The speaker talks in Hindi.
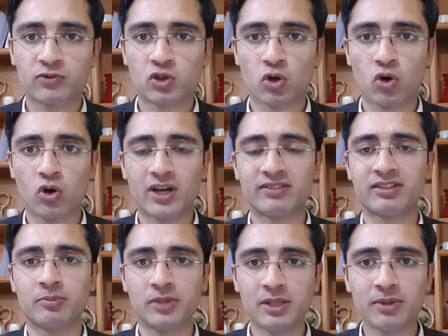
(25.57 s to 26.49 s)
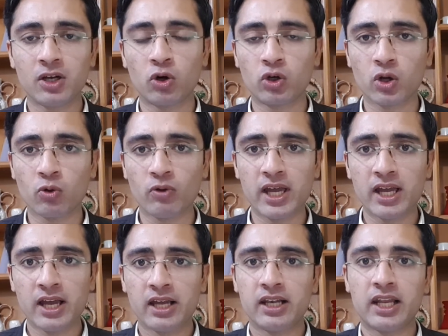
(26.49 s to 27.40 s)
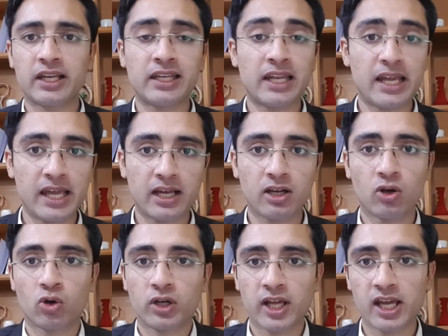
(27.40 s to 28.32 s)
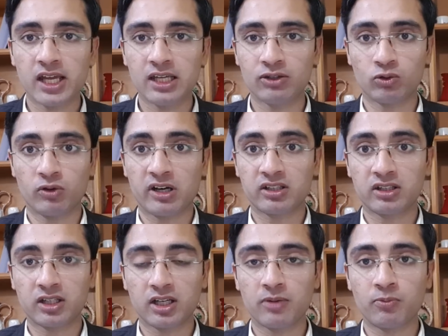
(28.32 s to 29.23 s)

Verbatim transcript: जो असम्बली में लौटे हुए लेकिन एक लोटे इस वक्त